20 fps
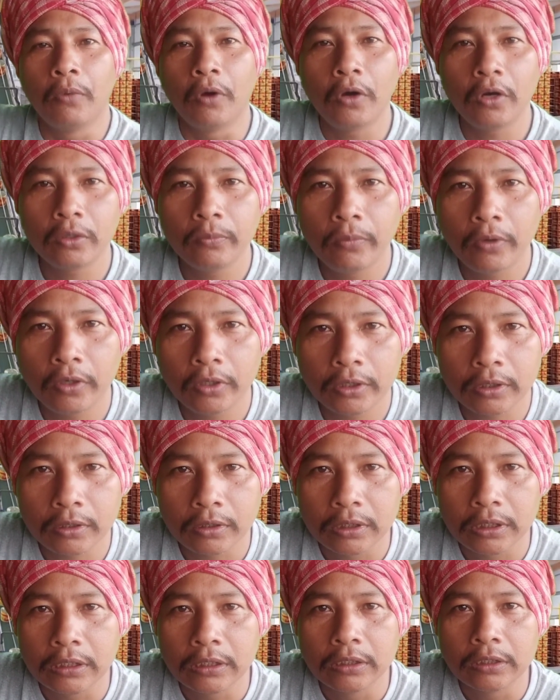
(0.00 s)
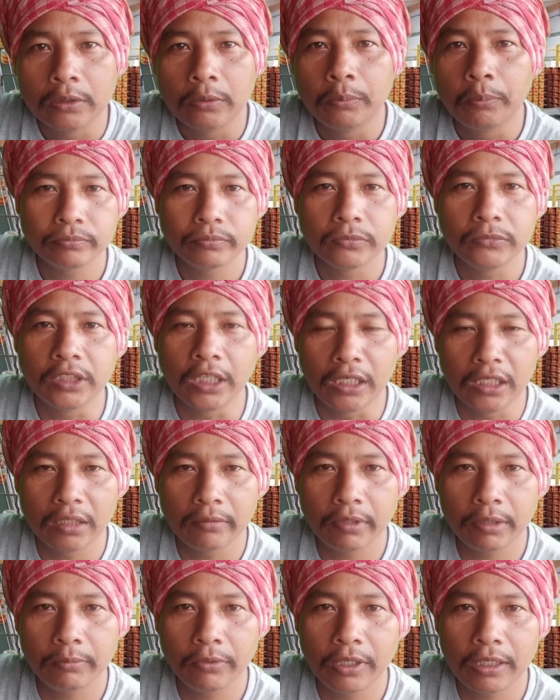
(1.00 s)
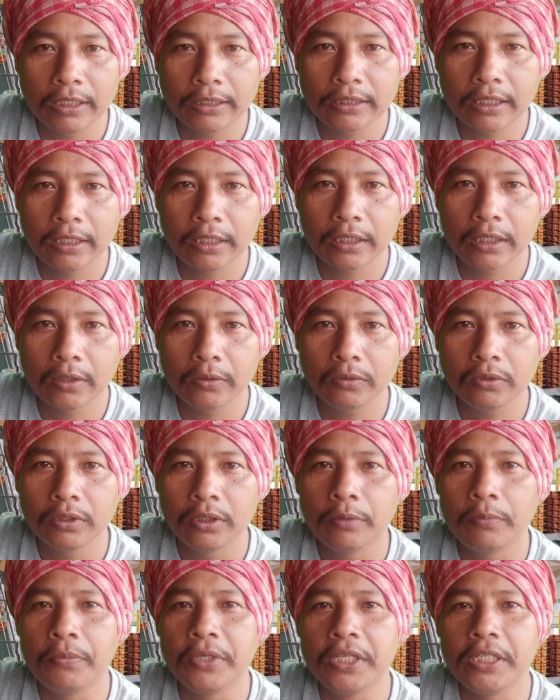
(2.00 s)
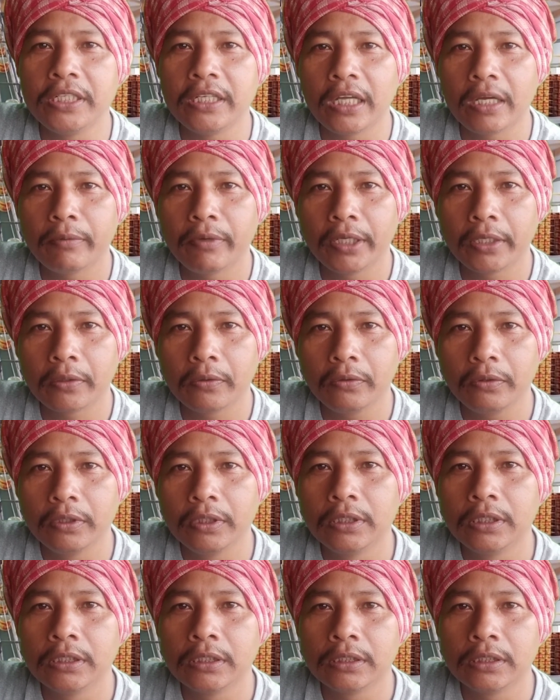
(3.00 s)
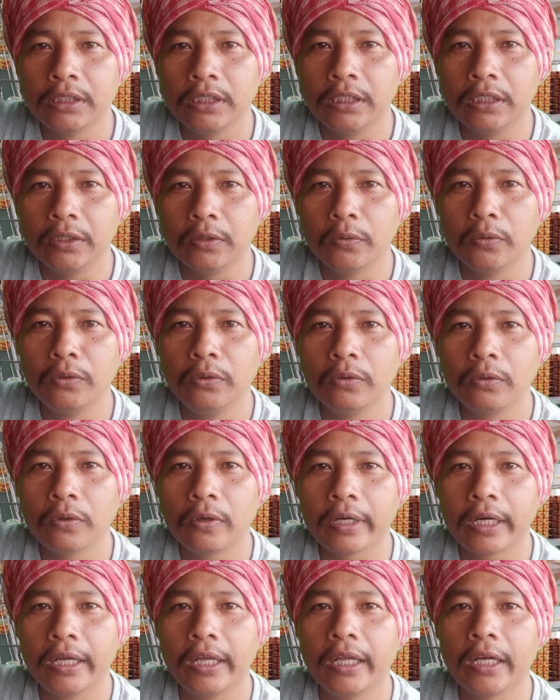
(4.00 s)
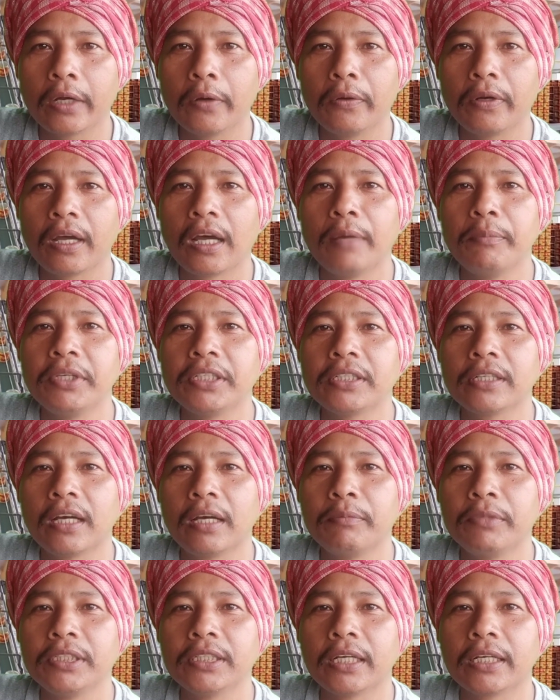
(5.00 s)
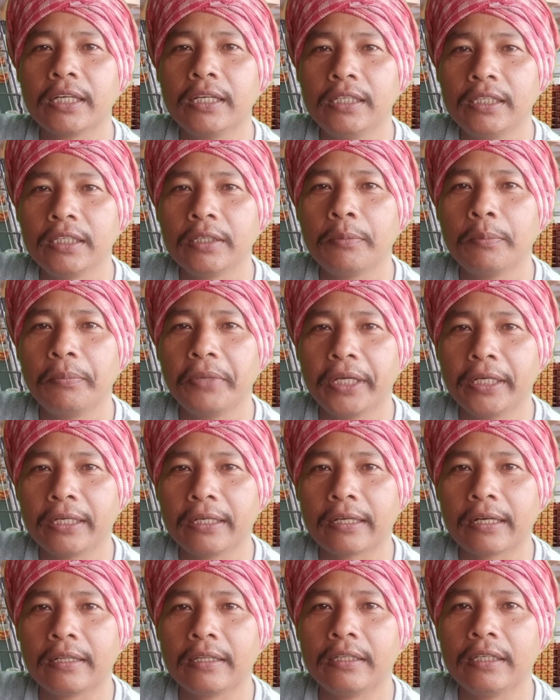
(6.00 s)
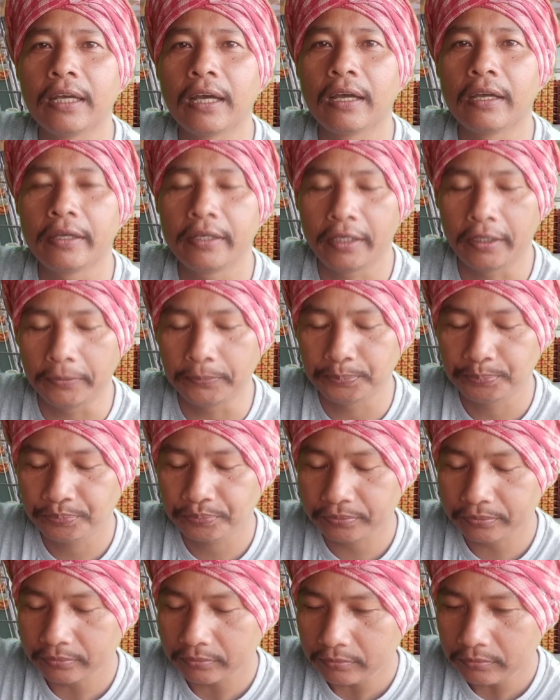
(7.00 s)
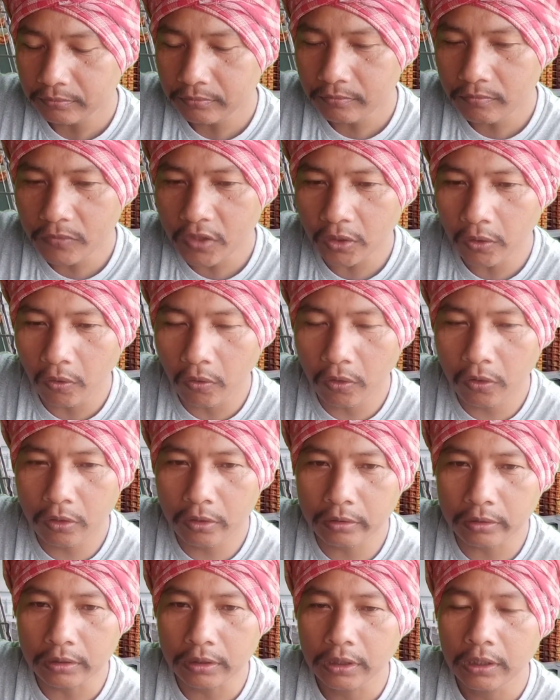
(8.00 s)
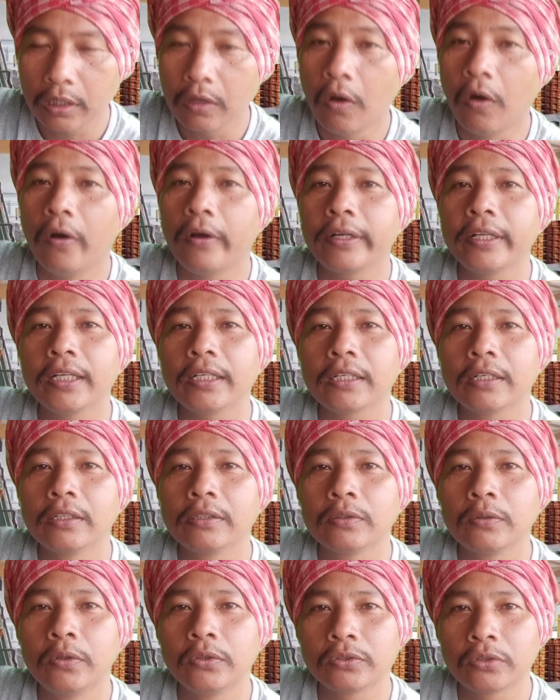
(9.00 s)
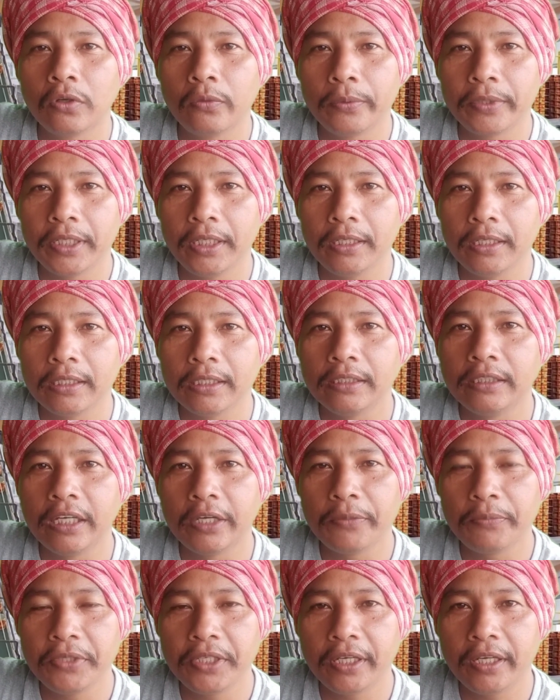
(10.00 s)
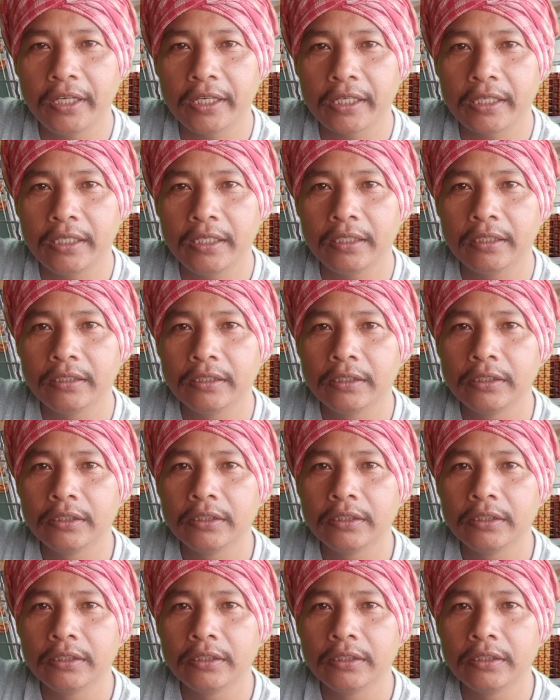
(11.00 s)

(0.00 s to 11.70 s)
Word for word: बहुत बहुत धन्यवाद बोलना चाहता हूँ वी को कि उन लोगों का अकाउंट हमेशा हमेशा के लिए बैन कर दिया है और और एक खुशखबरी ये भी है कि